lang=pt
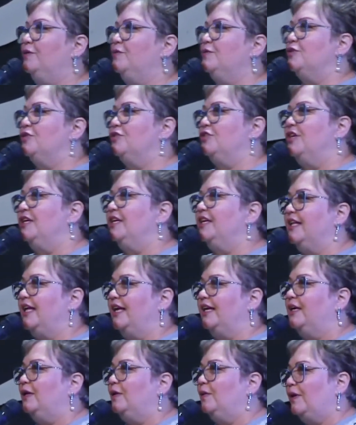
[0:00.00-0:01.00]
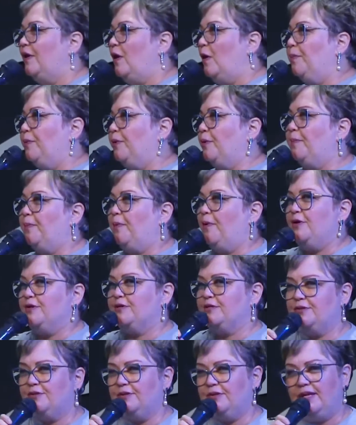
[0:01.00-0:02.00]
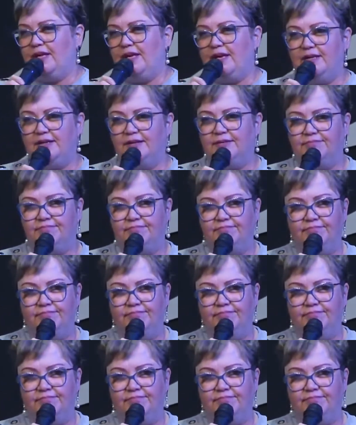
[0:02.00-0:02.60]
nos tira daquilo que é o propósito dele.